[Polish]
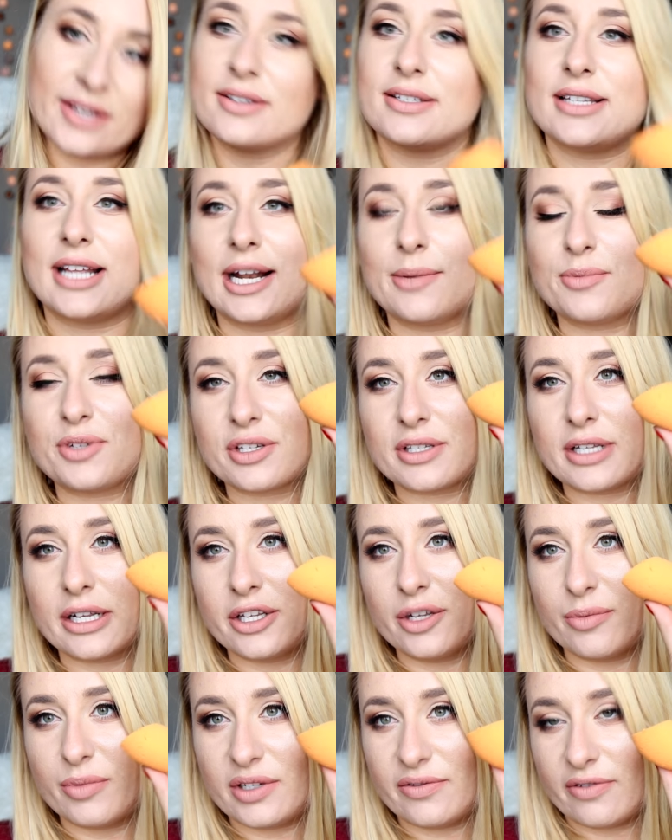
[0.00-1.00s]
Staram się
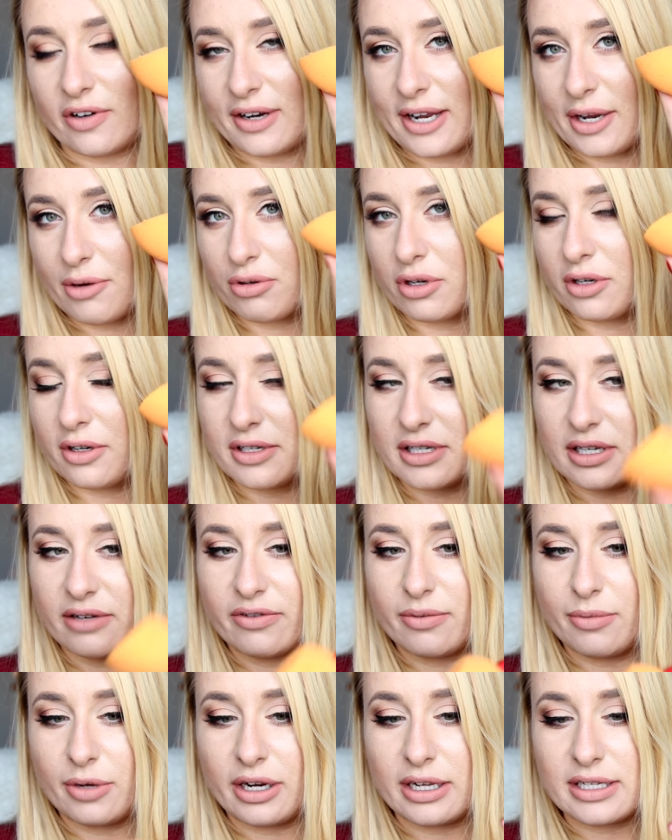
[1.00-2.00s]
ostatnio myć w oleju
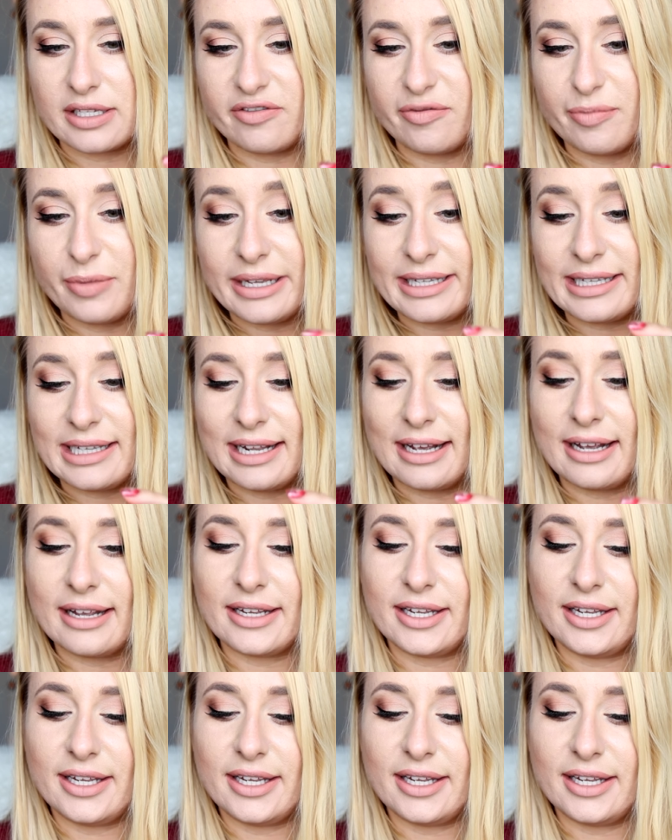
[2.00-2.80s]
kokosowym oraz w mydle